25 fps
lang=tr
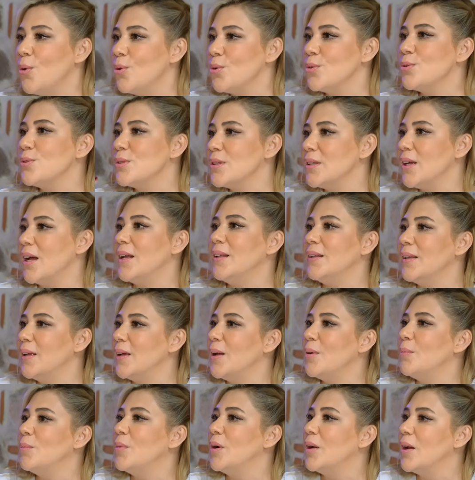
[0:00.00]
O yüzden de
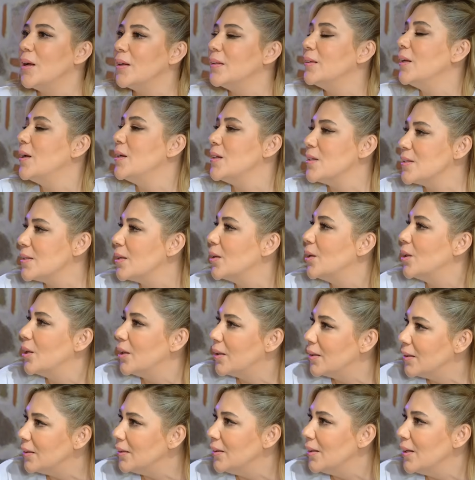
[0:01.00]
hem karakter de sana
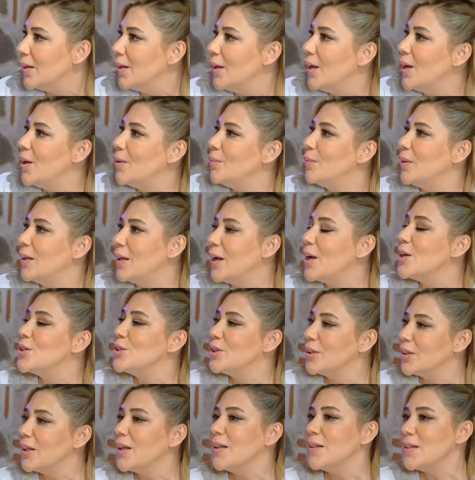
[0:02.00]
yakın hem de
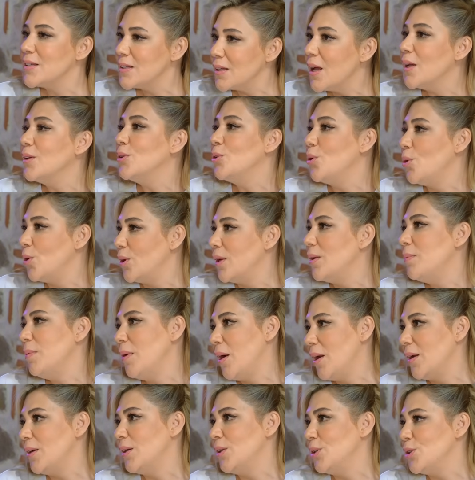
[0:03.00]
gerçekten de sen de öyle bir
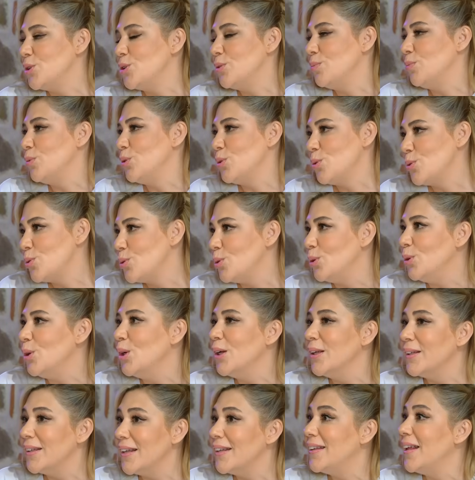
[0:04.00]
arkadaşım diyorsun.
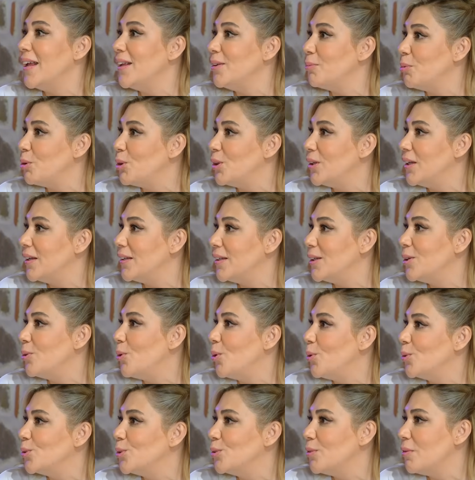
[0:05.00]
Neden bu kadar iyi
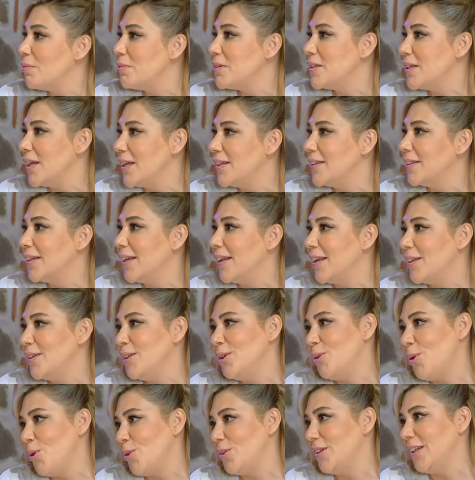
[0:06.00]
oldu ve bize
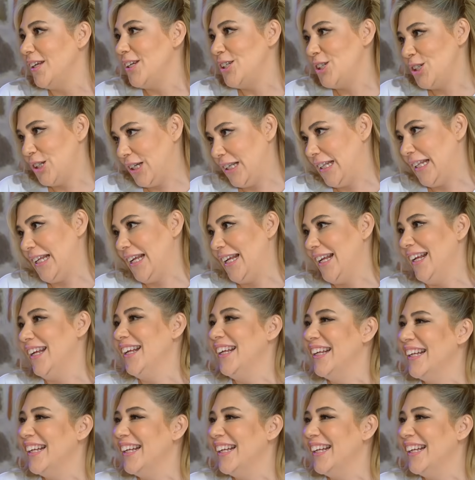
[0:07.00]
etkilediği ortaya çıktı. Evet,